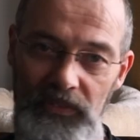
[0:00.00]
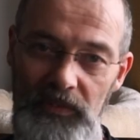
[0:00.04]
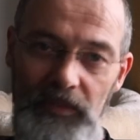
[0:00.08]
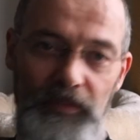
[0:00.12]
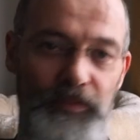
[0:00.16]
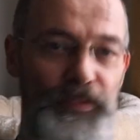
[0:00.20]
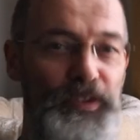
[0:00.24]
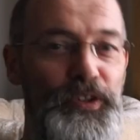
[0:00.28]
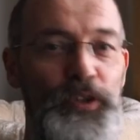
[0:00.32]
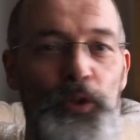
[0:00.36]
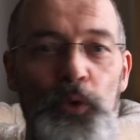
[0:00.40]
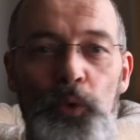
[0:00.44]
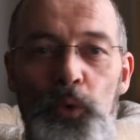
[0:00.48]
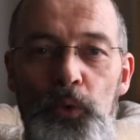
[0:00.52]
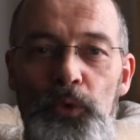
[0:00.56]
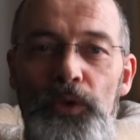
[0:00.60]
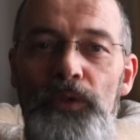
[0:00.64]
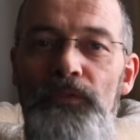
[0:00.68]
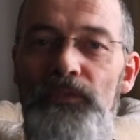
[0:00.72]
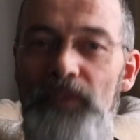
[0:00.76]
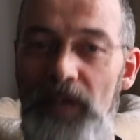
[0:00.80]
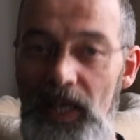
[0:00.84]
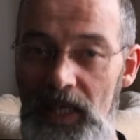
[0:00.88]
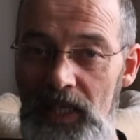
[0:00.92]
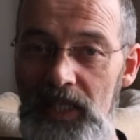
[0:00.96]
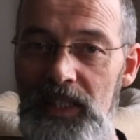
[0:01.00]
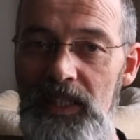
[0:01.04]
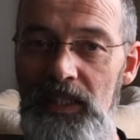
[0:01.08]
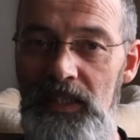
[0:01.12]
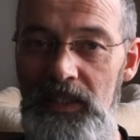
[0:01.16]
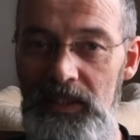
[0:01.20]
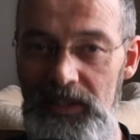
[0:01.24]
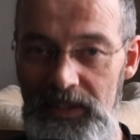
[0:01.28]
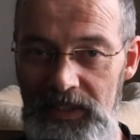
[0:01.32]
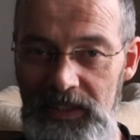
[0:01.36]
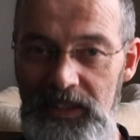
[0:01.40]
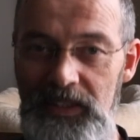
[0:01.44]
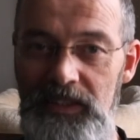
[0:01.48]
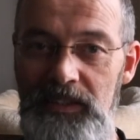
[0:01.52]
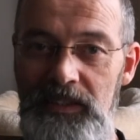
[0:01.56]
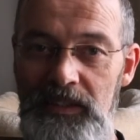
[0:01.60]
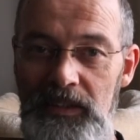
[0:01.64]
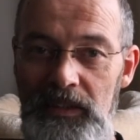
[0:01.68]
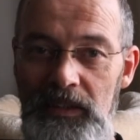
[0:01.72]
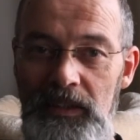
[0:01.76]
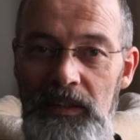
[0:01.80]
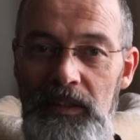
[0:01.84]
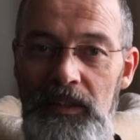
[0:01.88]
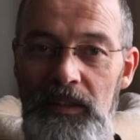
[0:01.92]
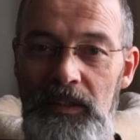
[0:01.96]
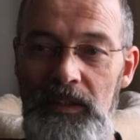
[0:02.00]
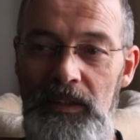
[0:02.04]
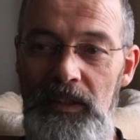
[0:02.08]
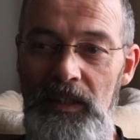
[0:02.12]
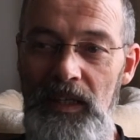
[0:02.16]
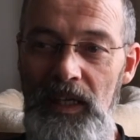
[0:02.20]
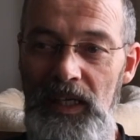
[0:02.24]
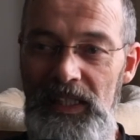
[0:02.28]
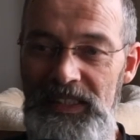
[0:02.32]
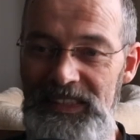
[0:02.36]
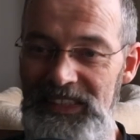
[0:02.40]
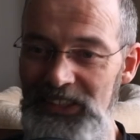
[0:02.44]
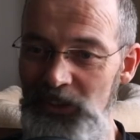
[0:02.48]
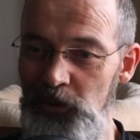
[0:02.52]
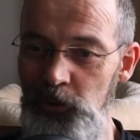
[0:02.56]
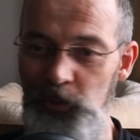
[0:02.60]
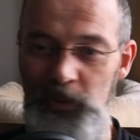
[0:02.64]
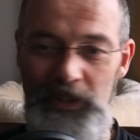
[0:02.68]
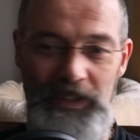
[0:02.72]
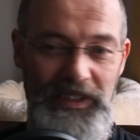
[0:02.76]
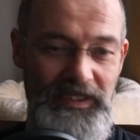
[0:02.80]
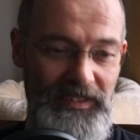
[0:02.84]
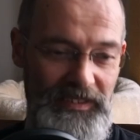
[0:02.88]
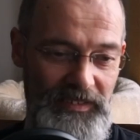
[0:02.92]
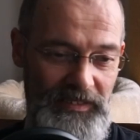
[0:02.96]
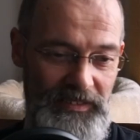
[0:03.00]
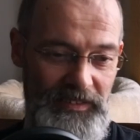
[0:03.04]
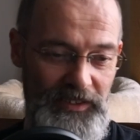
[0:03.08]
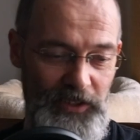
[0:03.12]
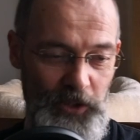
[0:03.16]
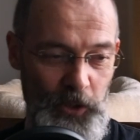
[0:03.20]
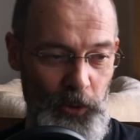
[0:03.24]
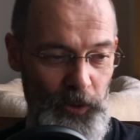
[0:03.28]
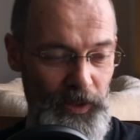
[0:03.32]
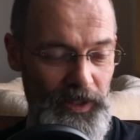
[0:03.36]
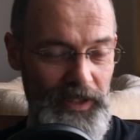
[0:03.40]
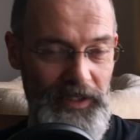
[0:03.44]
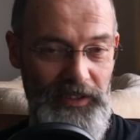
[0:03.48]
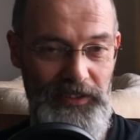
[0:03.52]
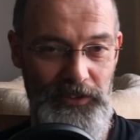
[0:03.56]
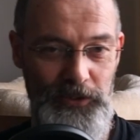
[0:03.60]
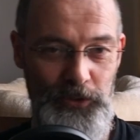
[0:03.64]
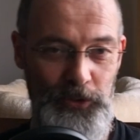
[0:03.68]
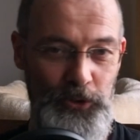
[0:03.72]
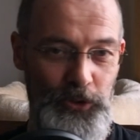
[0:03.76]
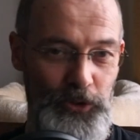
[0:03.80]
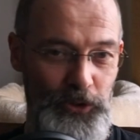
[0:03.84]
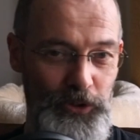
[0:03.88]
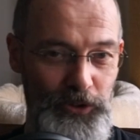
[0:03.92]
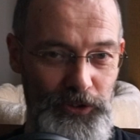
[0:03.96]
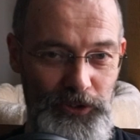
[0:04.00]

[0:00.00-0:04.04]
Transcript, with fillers: Er wird unweigerlich Assoziationen zu,